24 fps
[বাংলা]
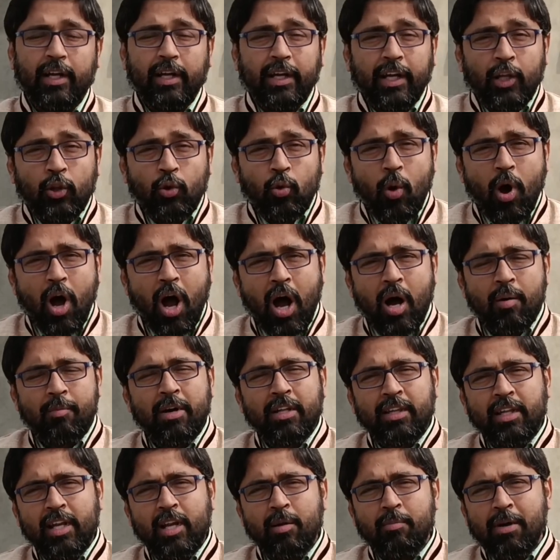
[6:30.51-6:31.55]
কিন্তু
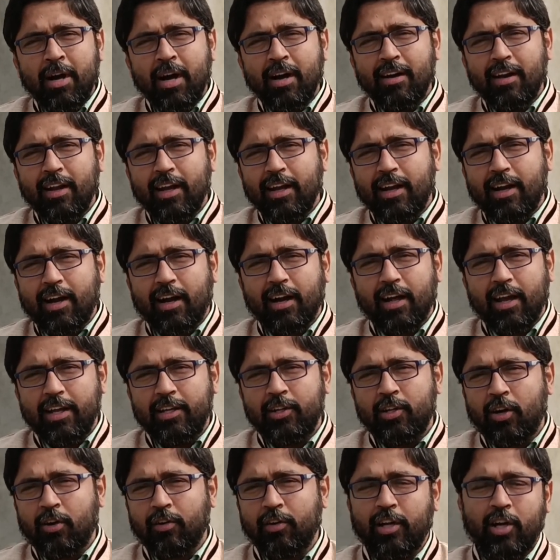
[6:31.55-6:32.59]
আমাদের বাংলায় কারা এই
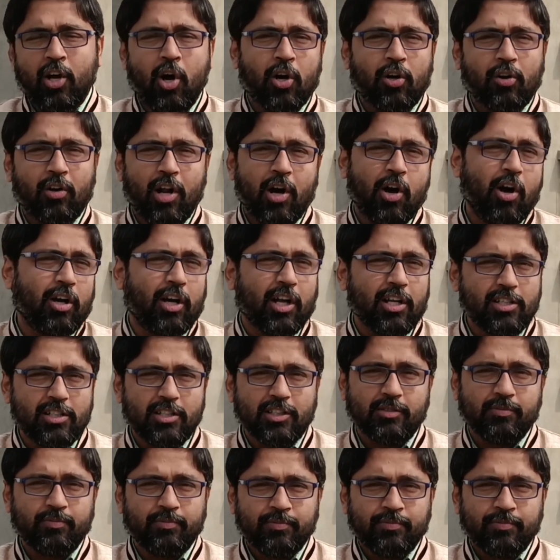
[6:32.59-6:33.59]
ধরনের ঘটনা ঘটাচ্ছে